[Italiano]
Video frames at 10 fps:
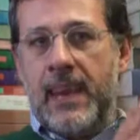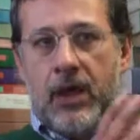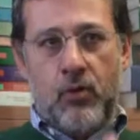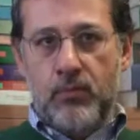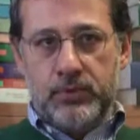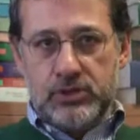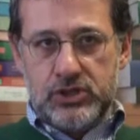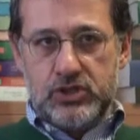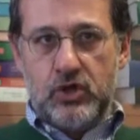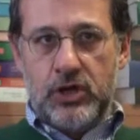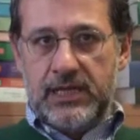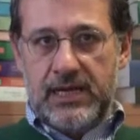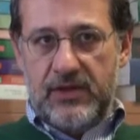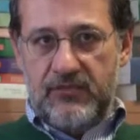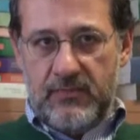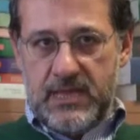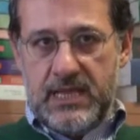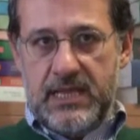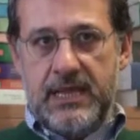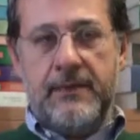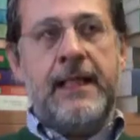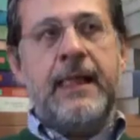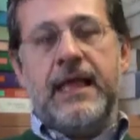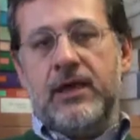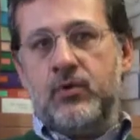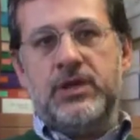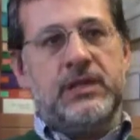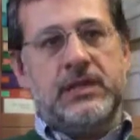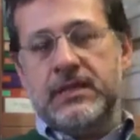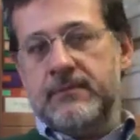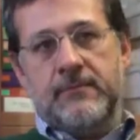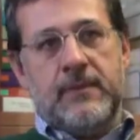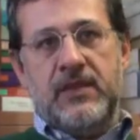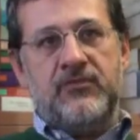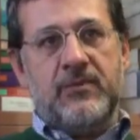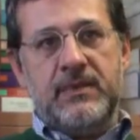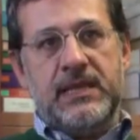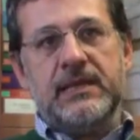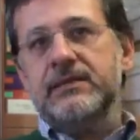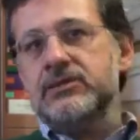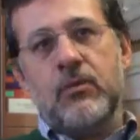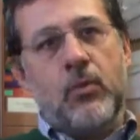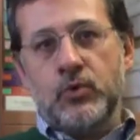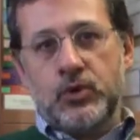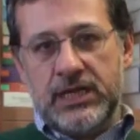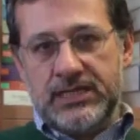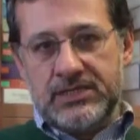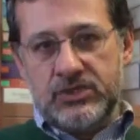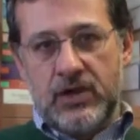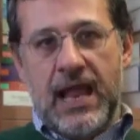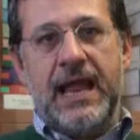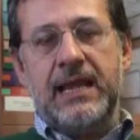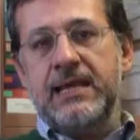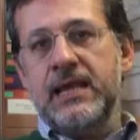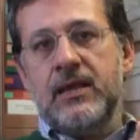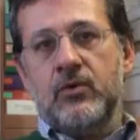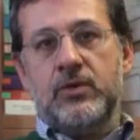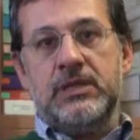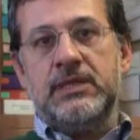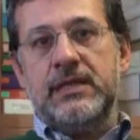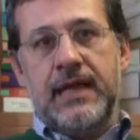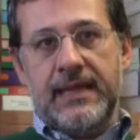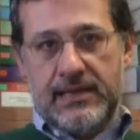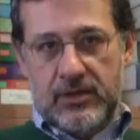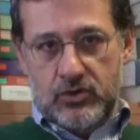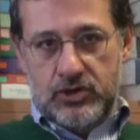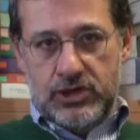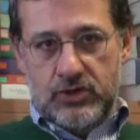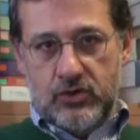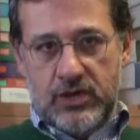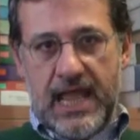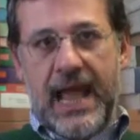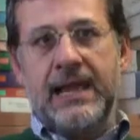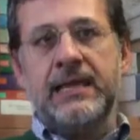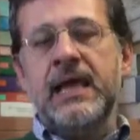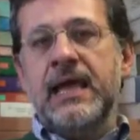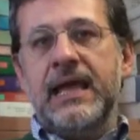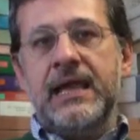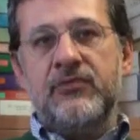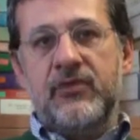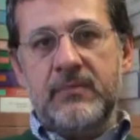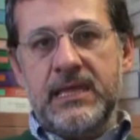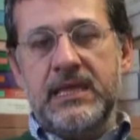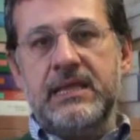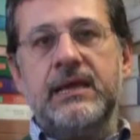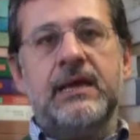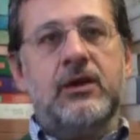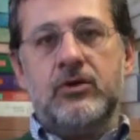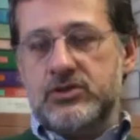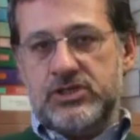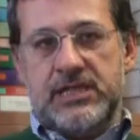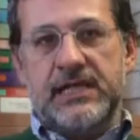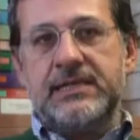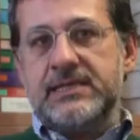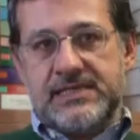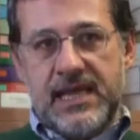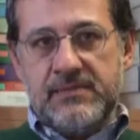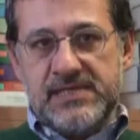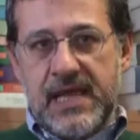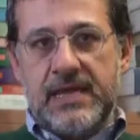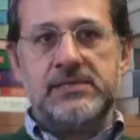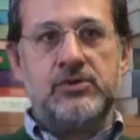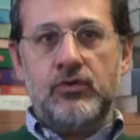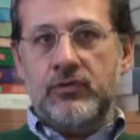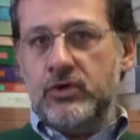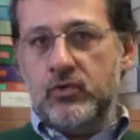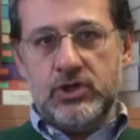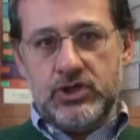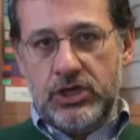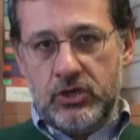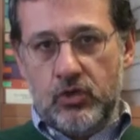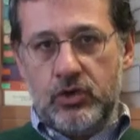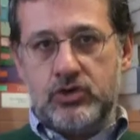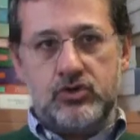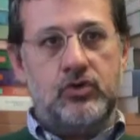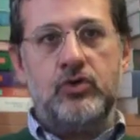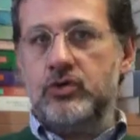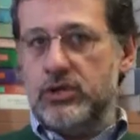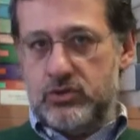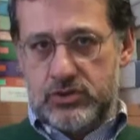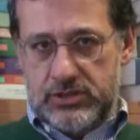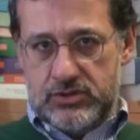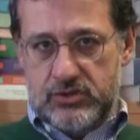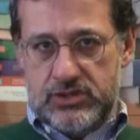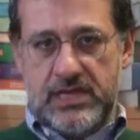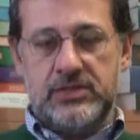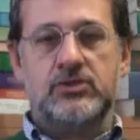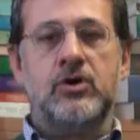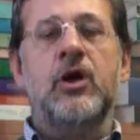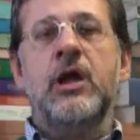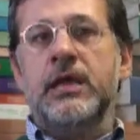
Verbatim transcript: la composizione delle famiglie e quindi le famiglie diciamo, più tradizionali quindi eterogenitoriali, e le famiglie cosiddette same sex, dove i due genitori sono dello stesso sesso.